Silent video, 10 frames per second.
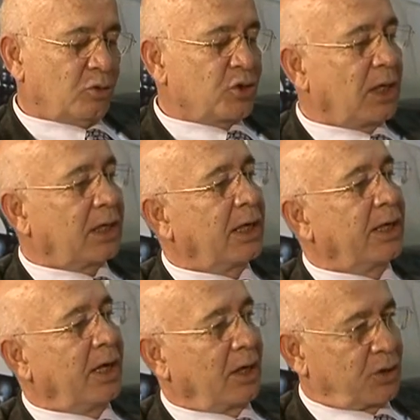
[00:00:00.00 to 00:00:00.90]
Öncelikle
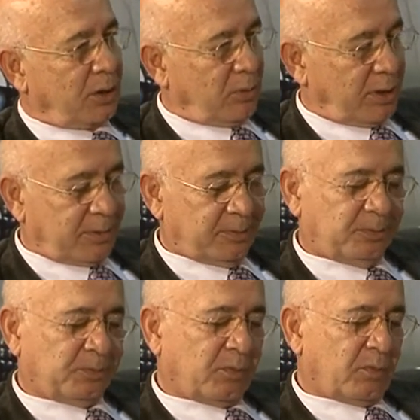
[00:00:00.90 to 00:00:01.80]
iyi akşamlar.
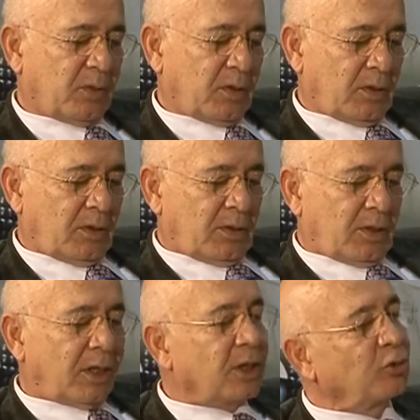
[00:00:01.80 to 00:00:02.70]

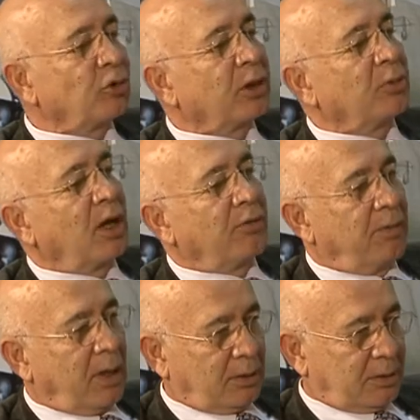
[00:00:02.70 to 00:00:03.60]
Anadolu'da bir laf
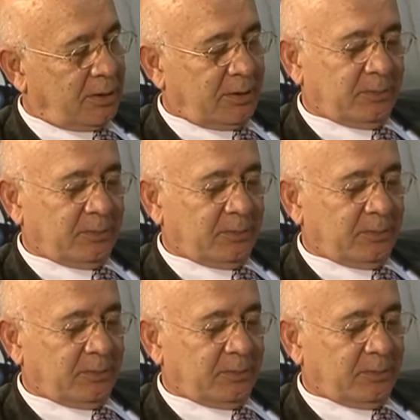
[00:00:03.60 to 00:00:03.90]
vardır.